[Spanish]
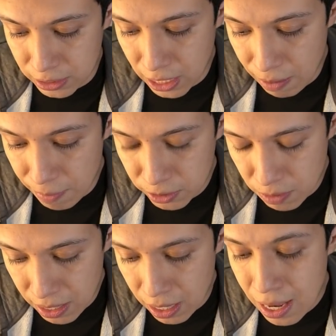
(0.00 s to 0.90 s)
Así que vamos a
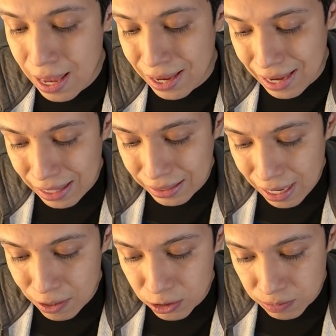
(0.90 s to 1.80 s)
ver qué
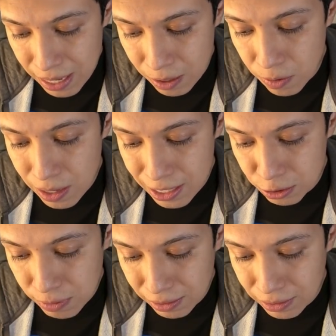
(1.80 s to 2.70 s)
tal nos va con la
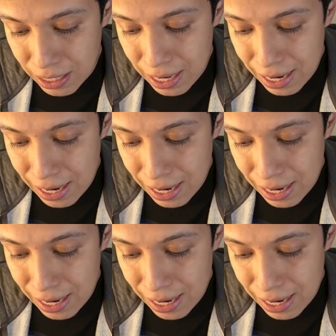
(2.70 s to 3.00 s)
suerte